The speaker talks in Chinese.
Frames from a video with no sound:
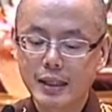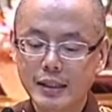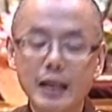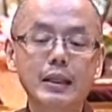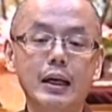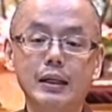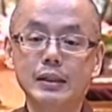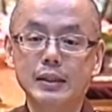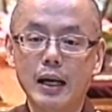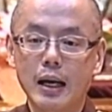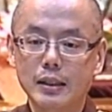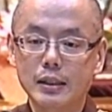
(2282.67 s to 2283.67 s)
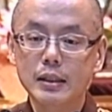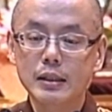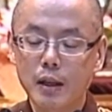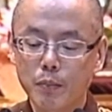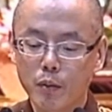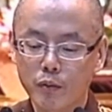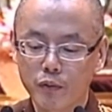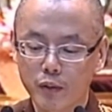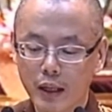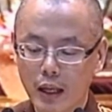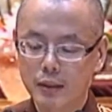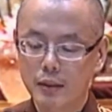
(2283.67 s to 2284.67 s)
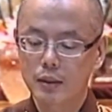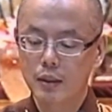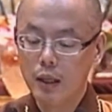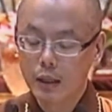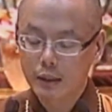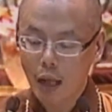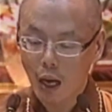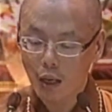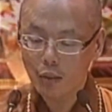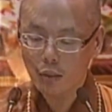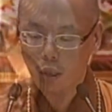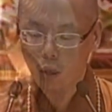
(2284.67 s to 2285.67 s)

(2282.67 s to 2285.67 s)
再赞叹一下新加坡佛牙寺唐